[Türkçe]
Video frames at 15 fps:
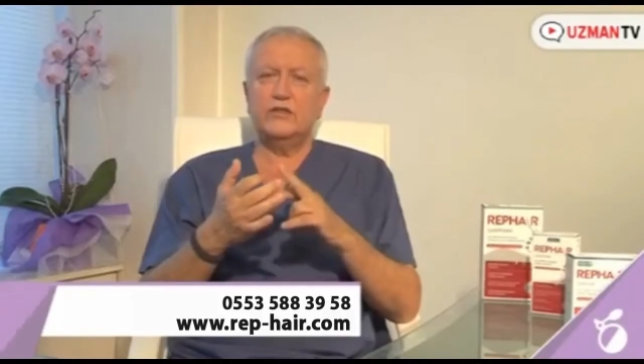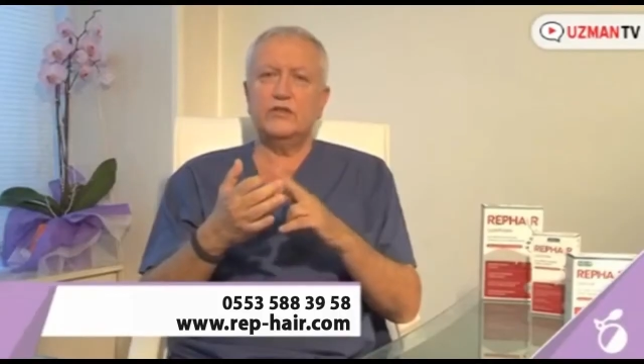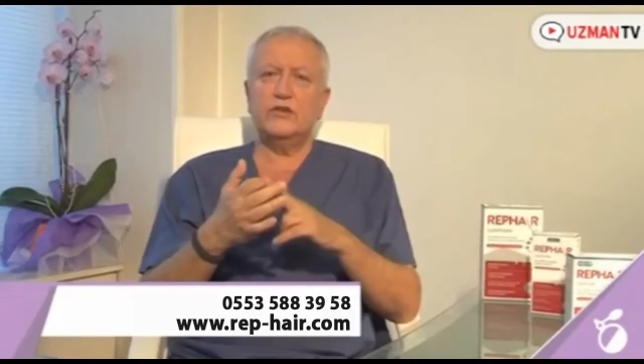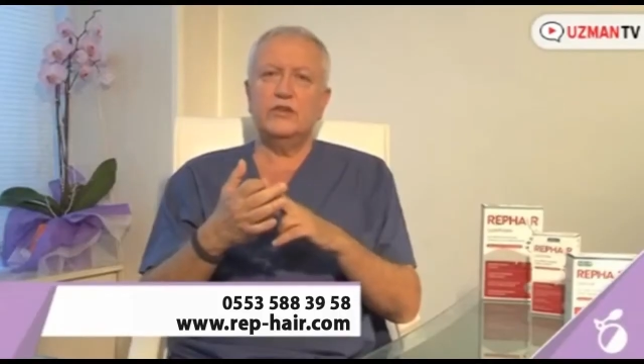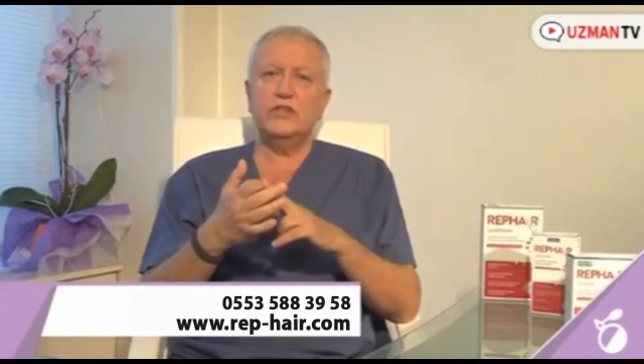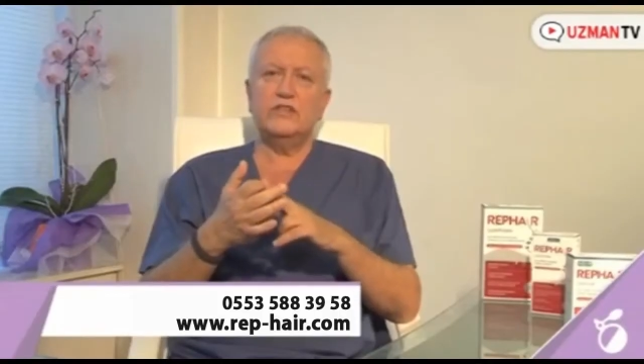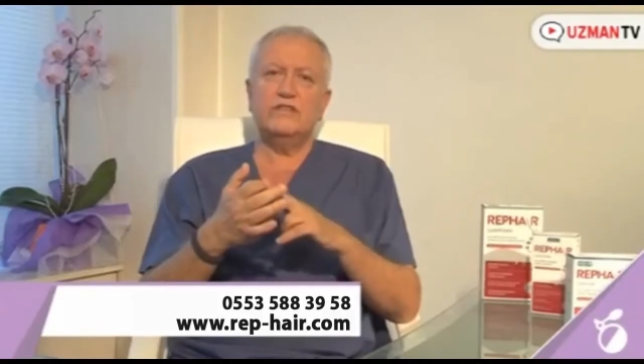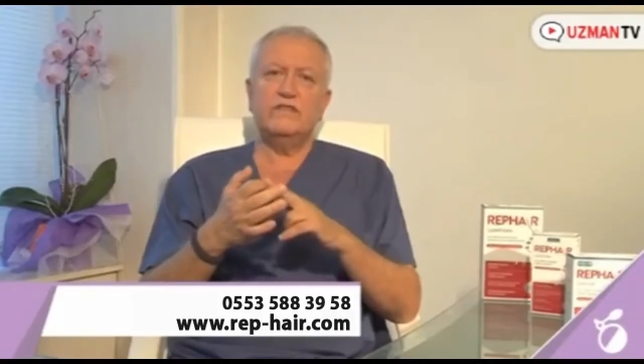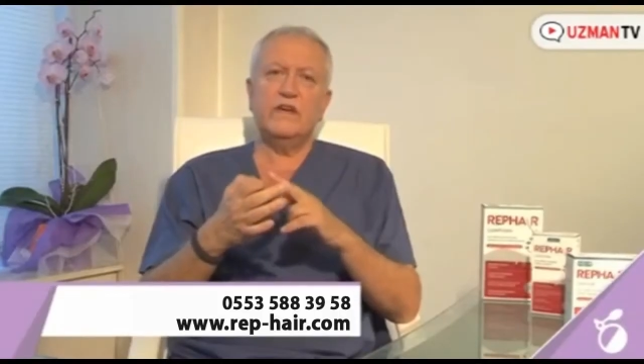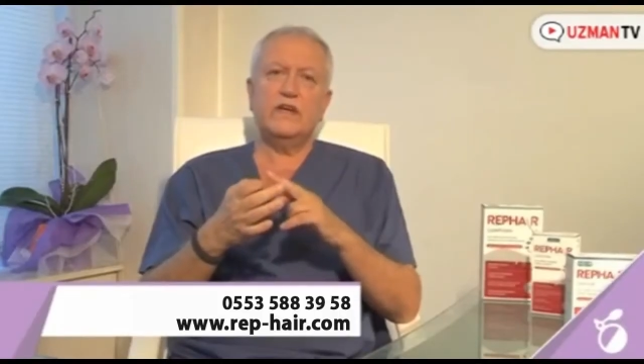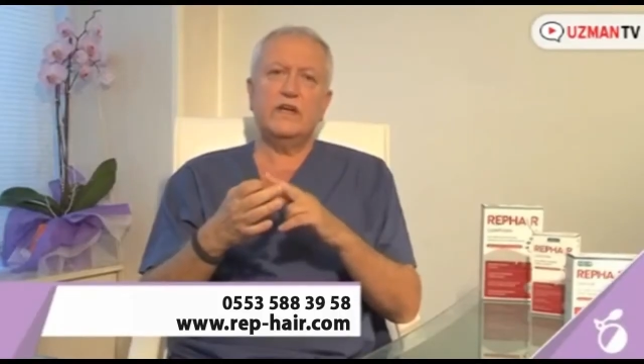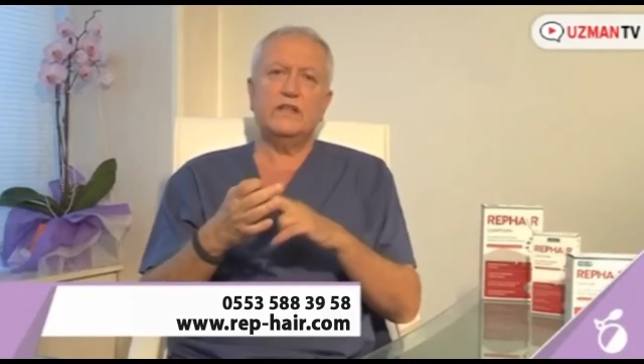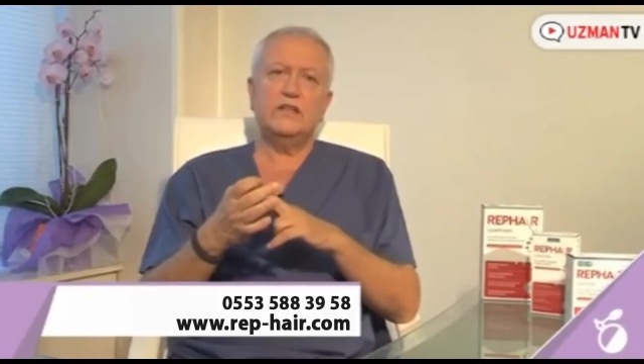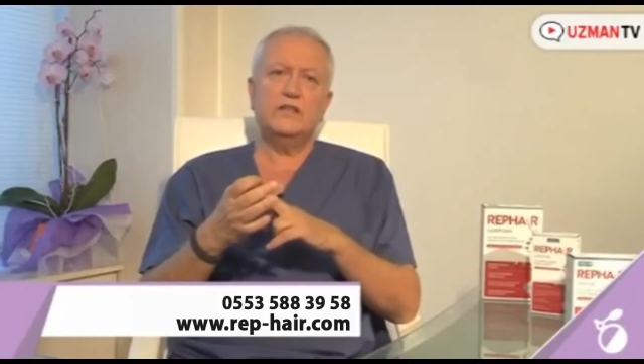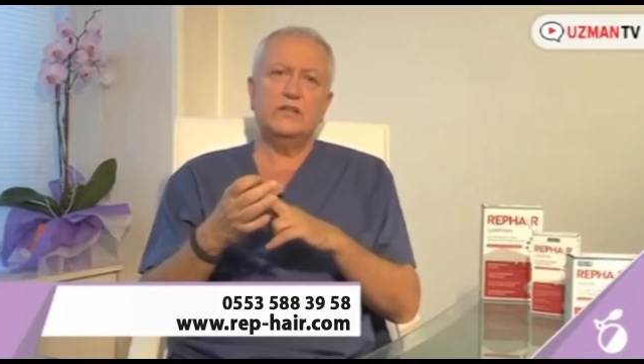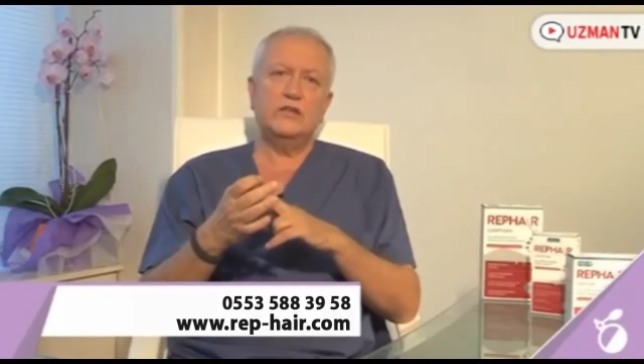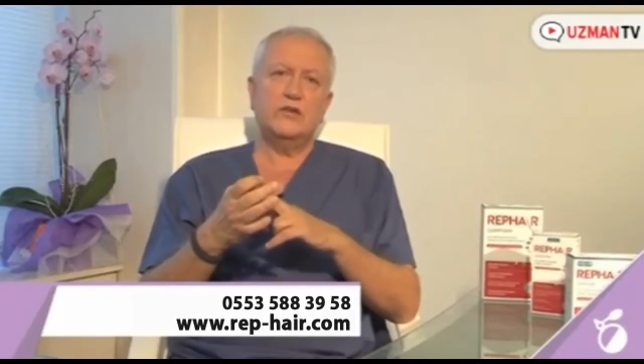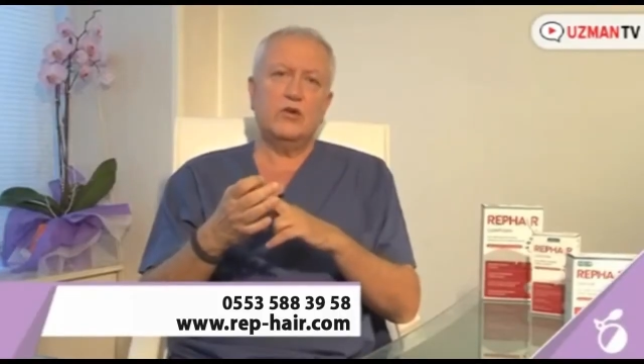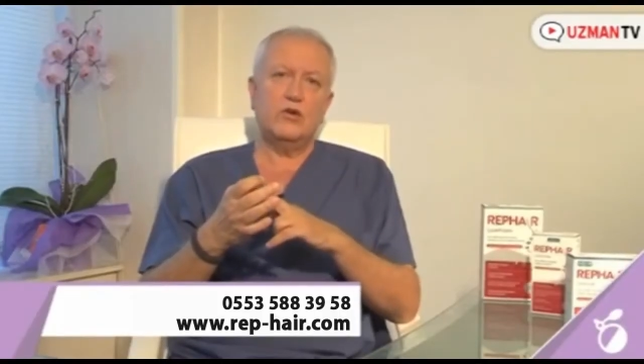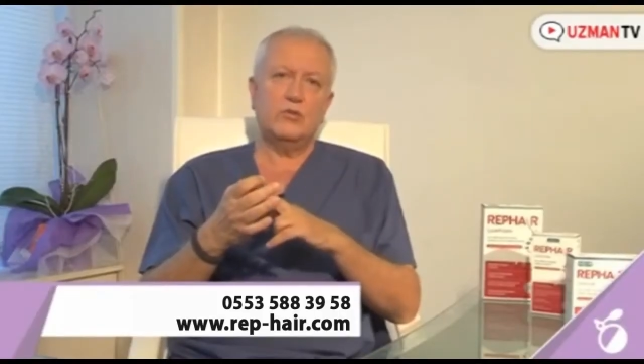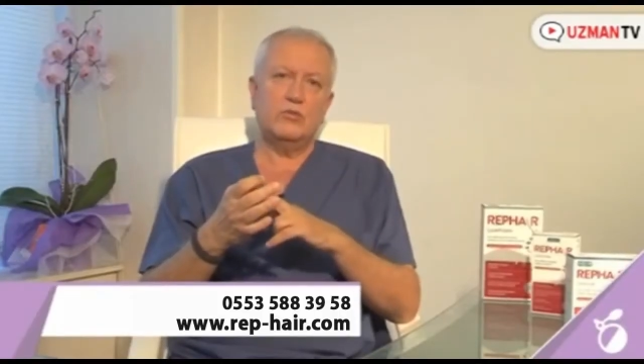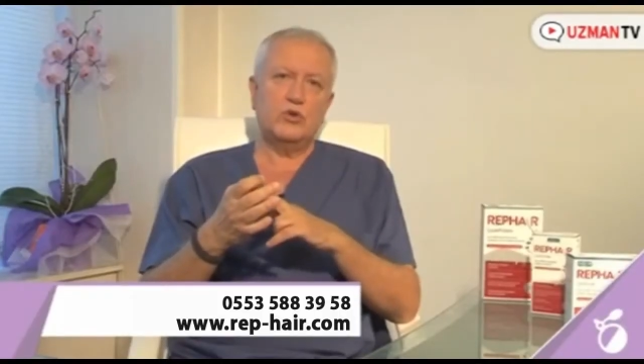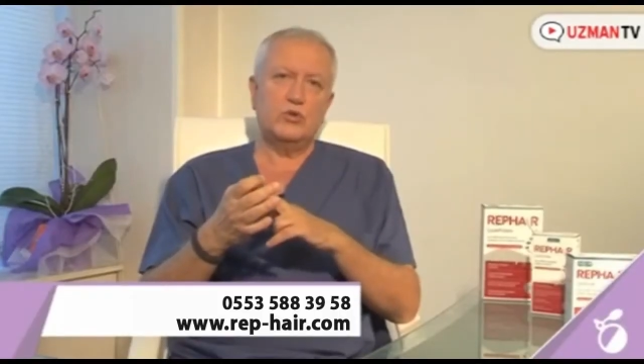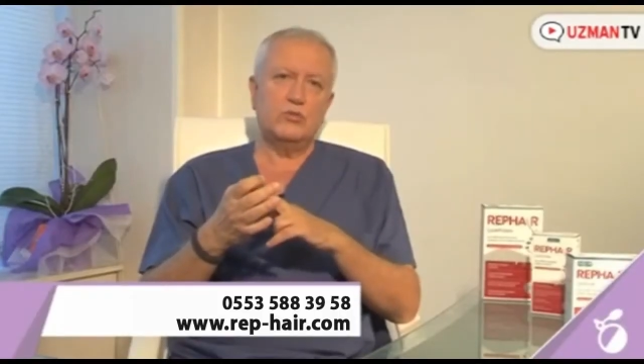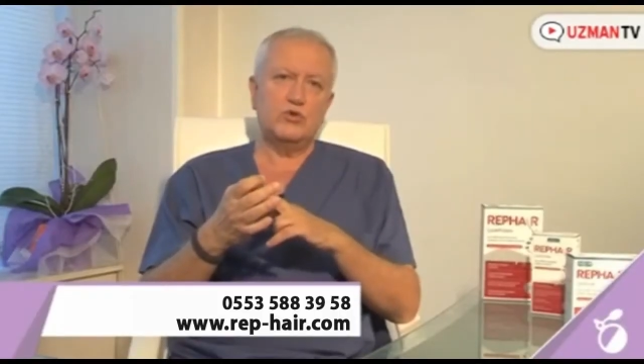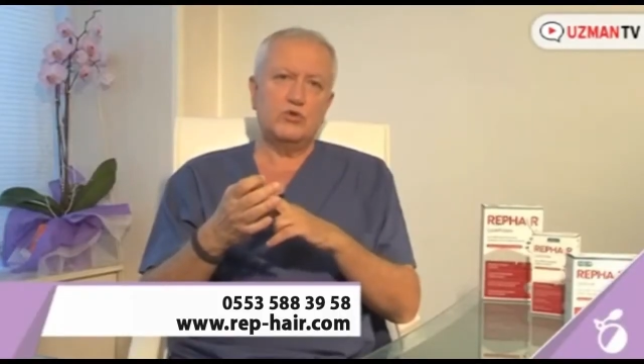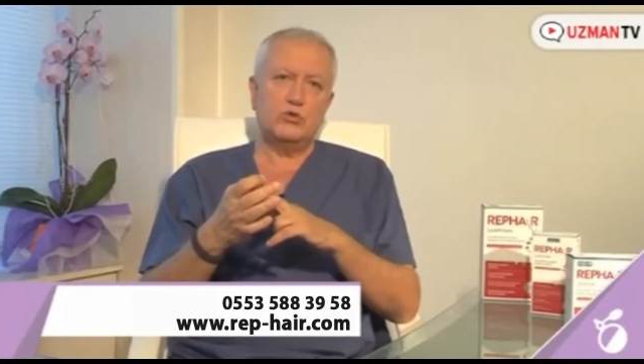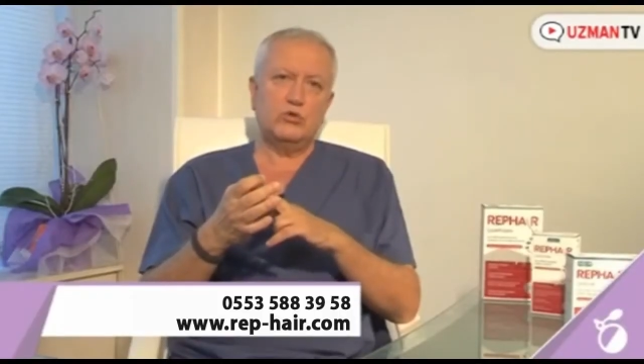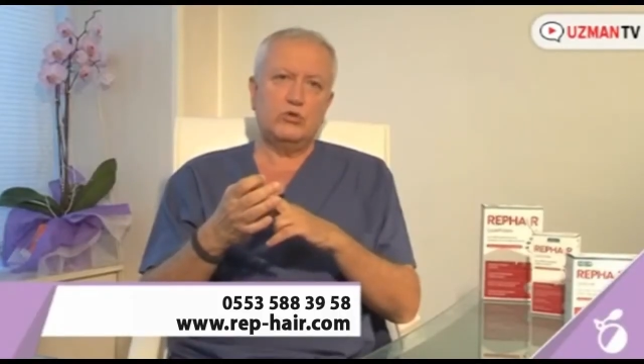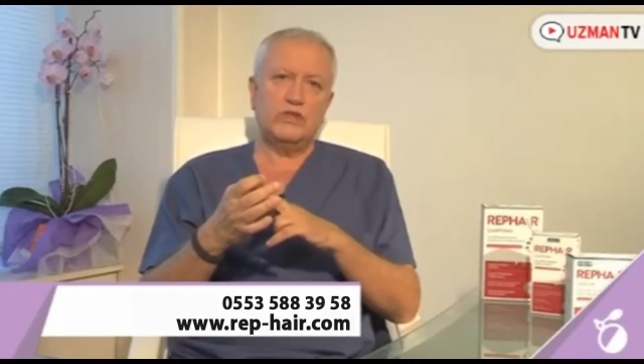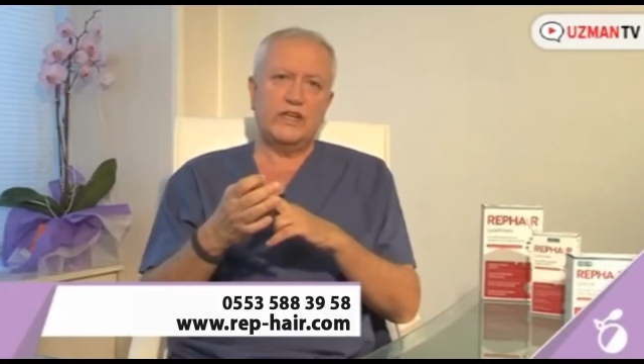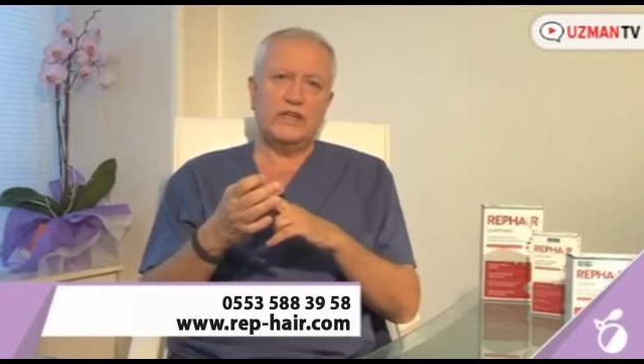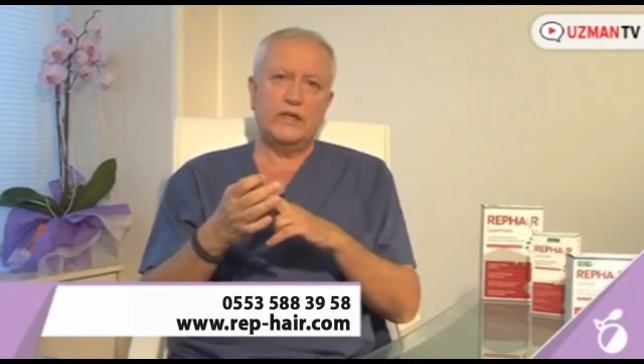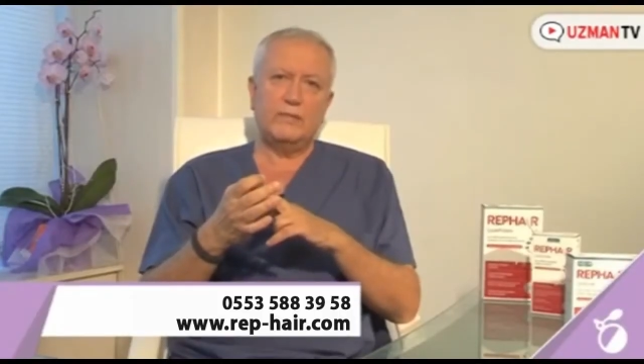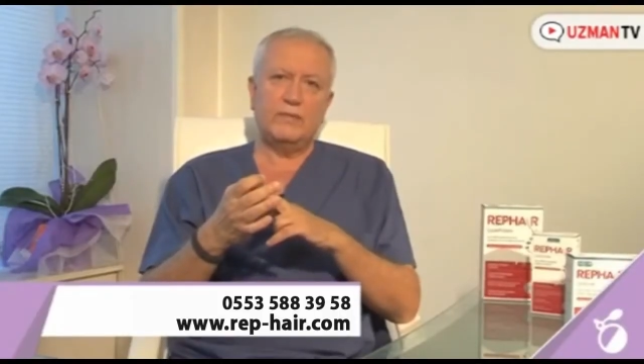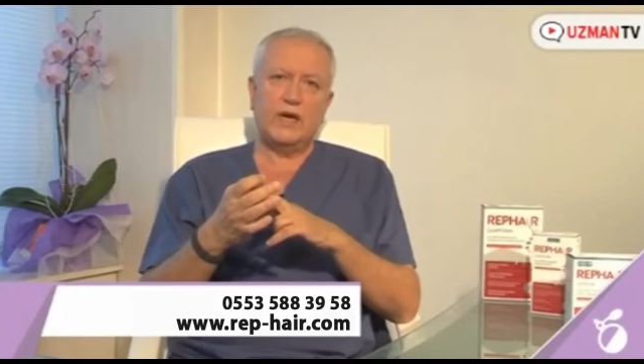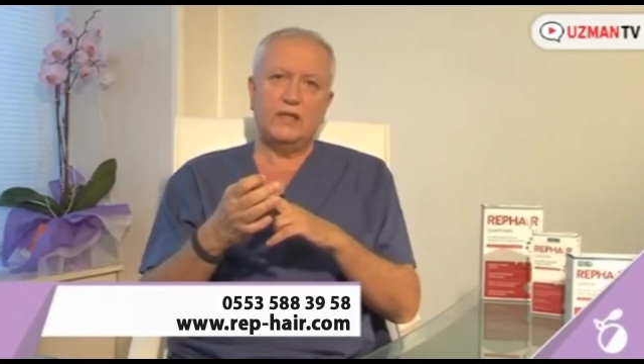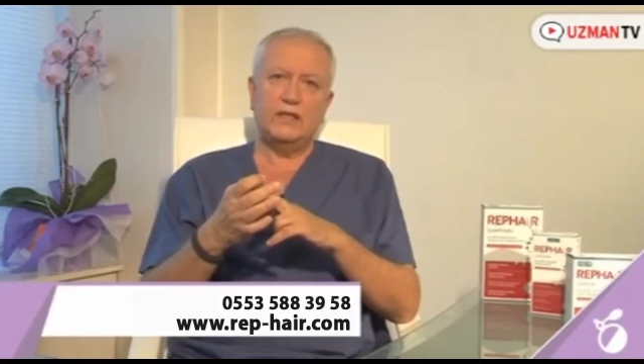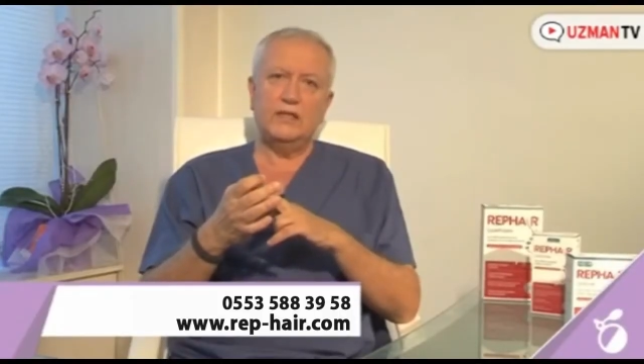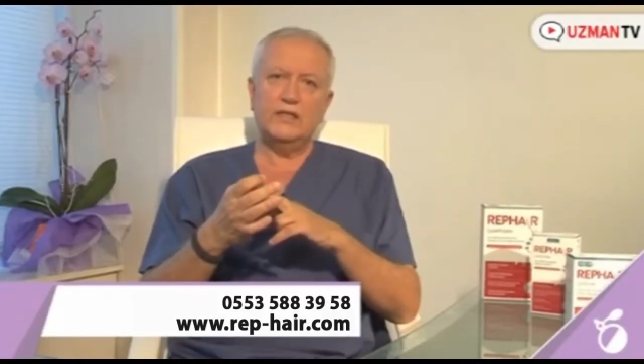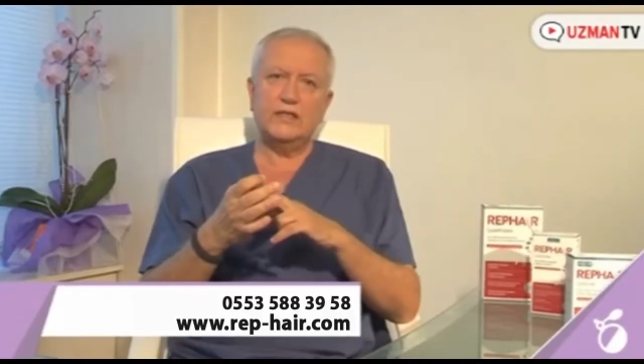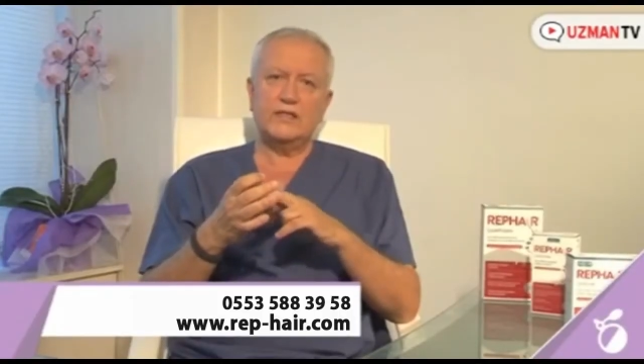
tiroid ve kadınlık hormonu bozukluklarına bağlı